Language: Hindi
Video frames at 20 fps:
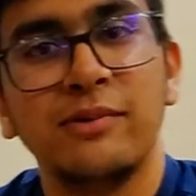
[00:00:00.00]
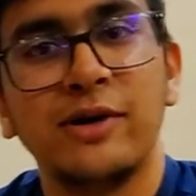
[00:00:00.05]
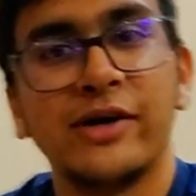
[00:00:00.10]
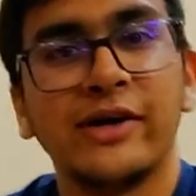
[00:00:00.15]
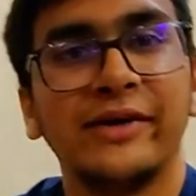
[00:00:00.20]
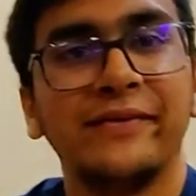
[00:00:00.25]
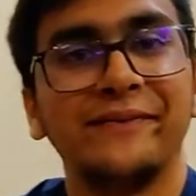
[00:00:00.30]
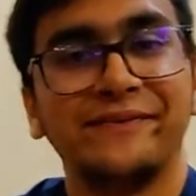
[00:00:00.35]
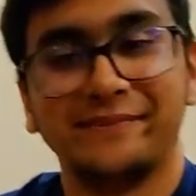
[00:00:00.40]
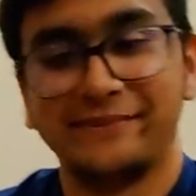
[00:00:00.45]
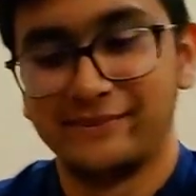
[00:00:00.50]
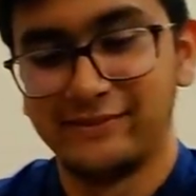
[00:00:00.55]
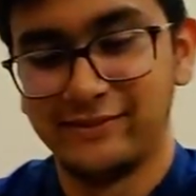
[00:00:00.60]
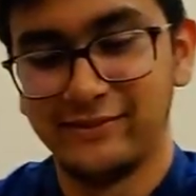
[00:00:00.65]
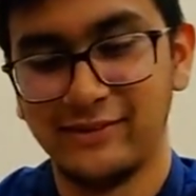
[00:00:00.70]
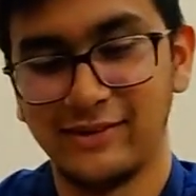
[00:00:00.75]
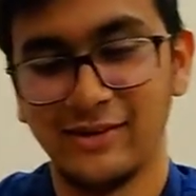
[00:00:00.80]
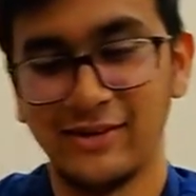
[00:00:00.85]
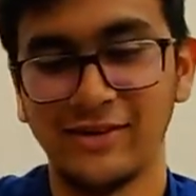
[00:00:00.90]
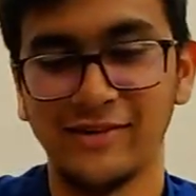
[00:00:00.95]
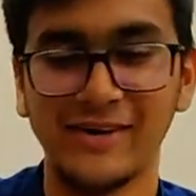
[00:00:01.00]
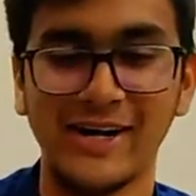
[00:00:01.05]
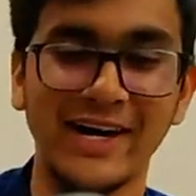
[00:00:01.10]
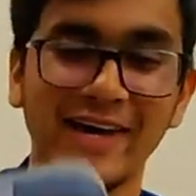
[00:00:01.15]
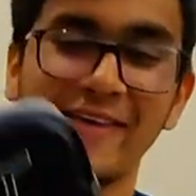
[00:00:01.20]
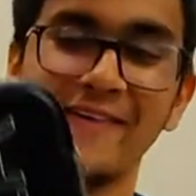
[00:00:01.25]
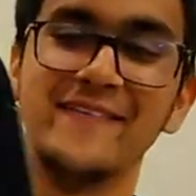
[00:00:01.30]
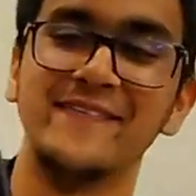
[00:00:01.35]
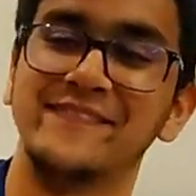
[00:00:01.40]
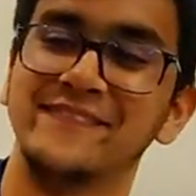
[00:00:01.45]
पकड़े
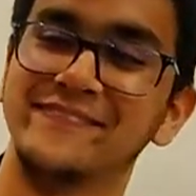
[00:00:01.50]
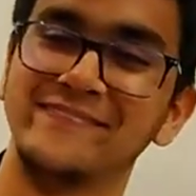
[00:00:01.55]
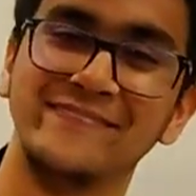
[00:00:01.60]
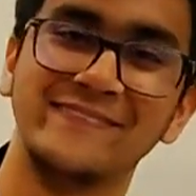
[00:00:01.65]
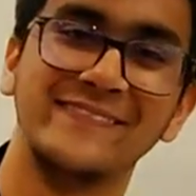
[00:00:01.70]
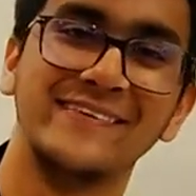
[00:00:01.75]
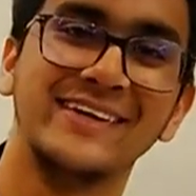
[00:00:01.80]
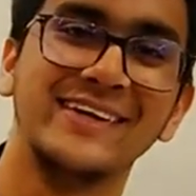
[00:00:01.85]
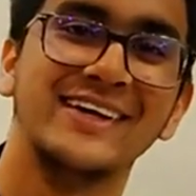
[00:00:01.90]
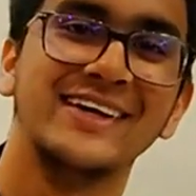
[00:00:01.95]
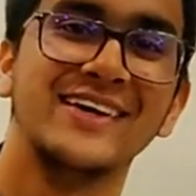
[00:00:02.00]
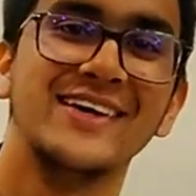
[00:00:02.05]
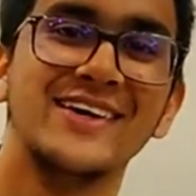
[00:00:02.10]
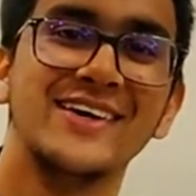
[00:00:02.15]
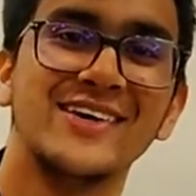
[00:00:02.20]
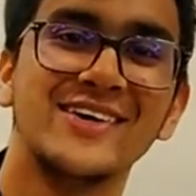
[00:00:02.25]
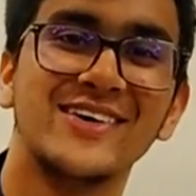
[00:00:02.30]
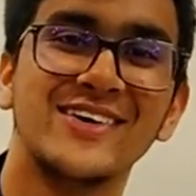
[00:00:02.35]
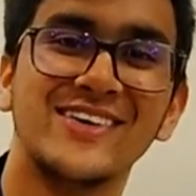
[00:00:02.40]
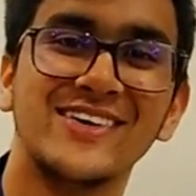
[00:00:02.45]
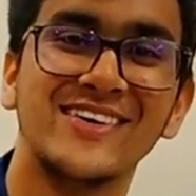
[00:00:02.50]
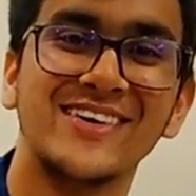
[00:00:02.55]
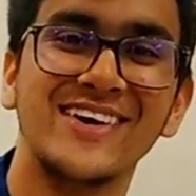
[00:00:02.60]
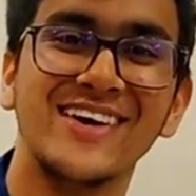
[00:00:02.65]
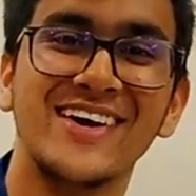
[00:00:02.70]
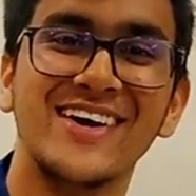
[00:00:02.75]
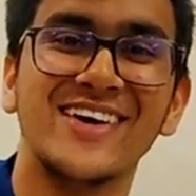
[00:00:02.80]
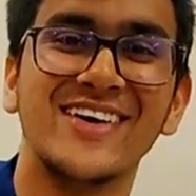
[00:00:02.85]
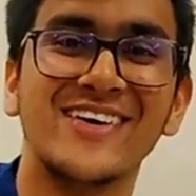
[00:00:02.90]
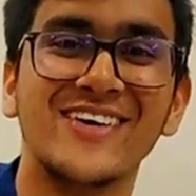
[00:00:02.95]
भाई एक सेकंड लेट
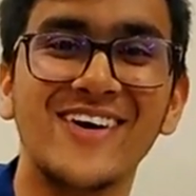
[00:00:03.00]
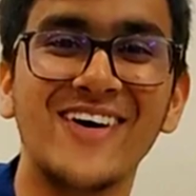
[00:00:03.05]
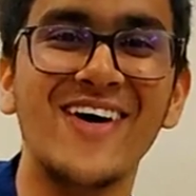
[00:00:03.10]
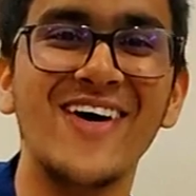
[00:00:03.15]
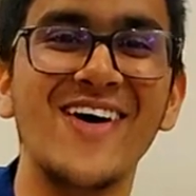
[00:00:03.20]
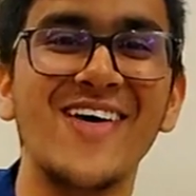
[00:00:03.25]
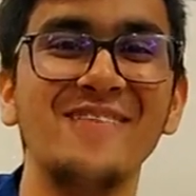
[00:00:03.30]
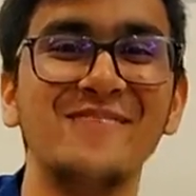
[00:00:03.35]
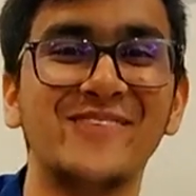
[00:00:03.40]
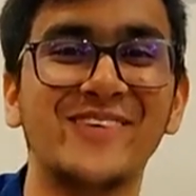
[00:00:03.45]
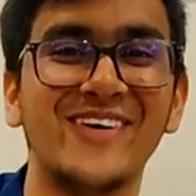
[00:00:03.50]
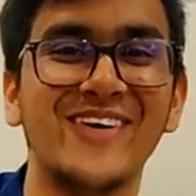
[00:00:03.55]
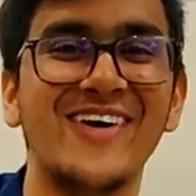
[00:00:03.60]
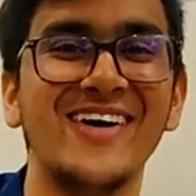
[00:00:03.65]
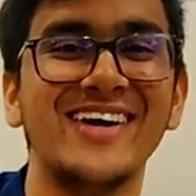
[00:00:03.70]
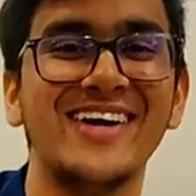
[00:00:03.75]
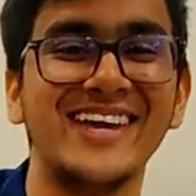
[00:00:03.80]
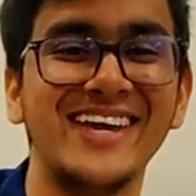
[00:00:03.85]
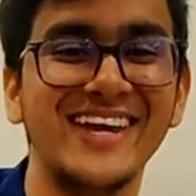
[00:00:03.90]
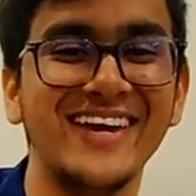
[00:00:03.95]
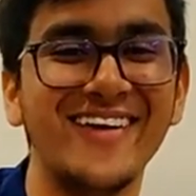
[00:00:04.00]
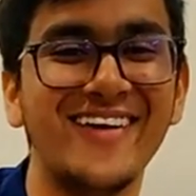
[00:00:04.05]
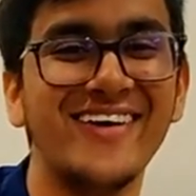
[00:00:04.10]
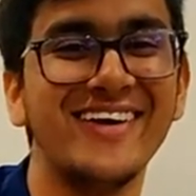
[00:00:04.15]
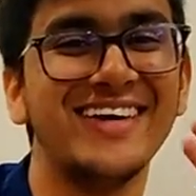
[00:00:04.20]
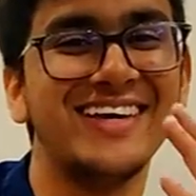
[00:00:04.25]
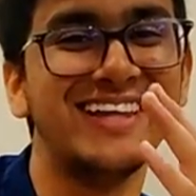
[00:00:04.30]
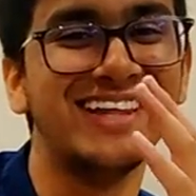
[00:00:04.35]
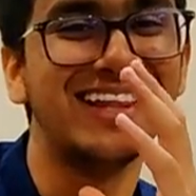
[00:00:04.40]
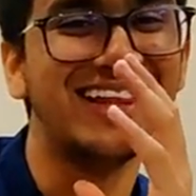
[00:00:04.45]
मी बी माय प्रो हीरो
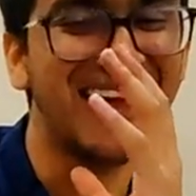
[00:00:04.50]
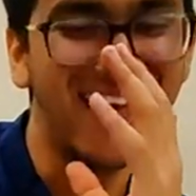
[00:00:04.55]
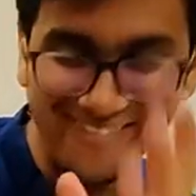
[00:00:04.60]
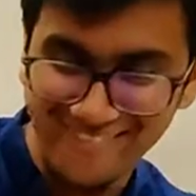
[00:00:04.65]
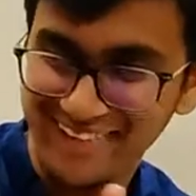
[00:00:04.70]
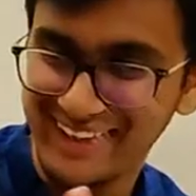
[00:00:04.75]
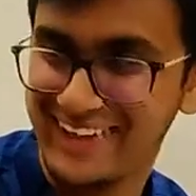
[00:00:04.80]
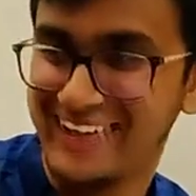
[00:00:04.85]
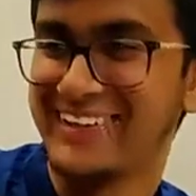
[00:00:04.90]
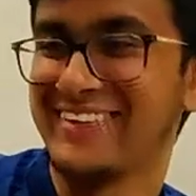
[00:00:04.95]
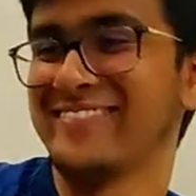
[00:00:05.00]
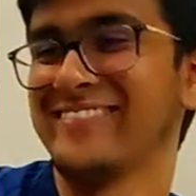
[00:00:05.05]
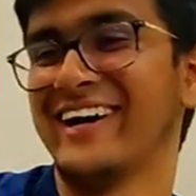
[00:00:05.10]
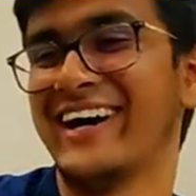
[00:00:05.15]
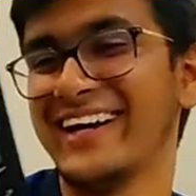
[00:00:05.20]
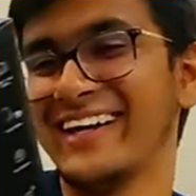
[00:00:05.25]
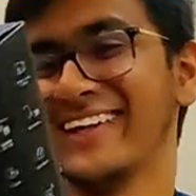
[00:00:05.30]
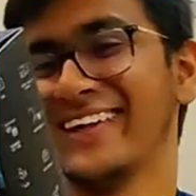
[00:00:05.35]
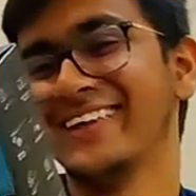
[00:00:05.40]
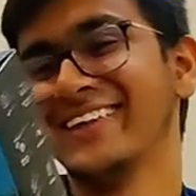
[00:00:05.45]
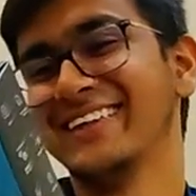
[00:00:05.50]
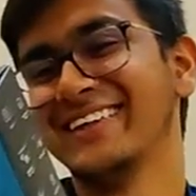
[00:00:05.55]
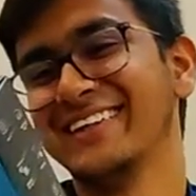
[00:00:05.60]
11 भाई